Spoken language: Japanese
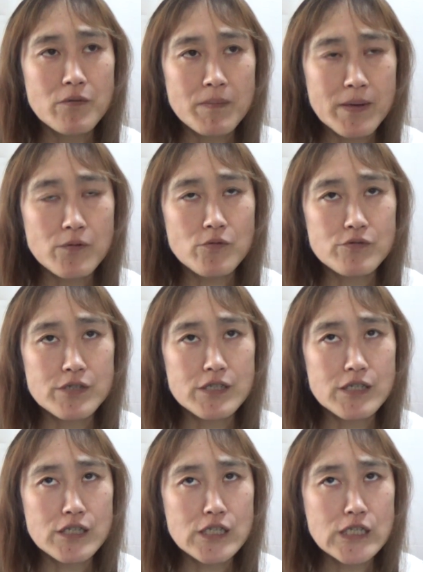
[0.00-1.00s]
まあ、6
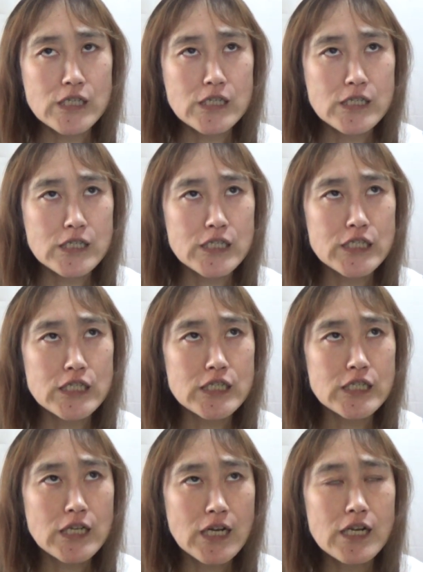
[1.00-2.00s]
時7
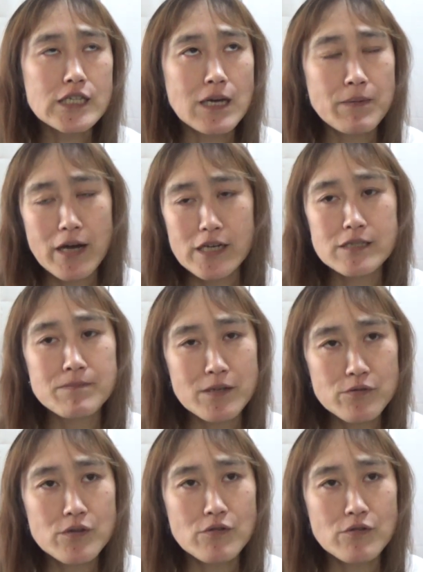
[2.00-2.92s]
時から食べ始めるっ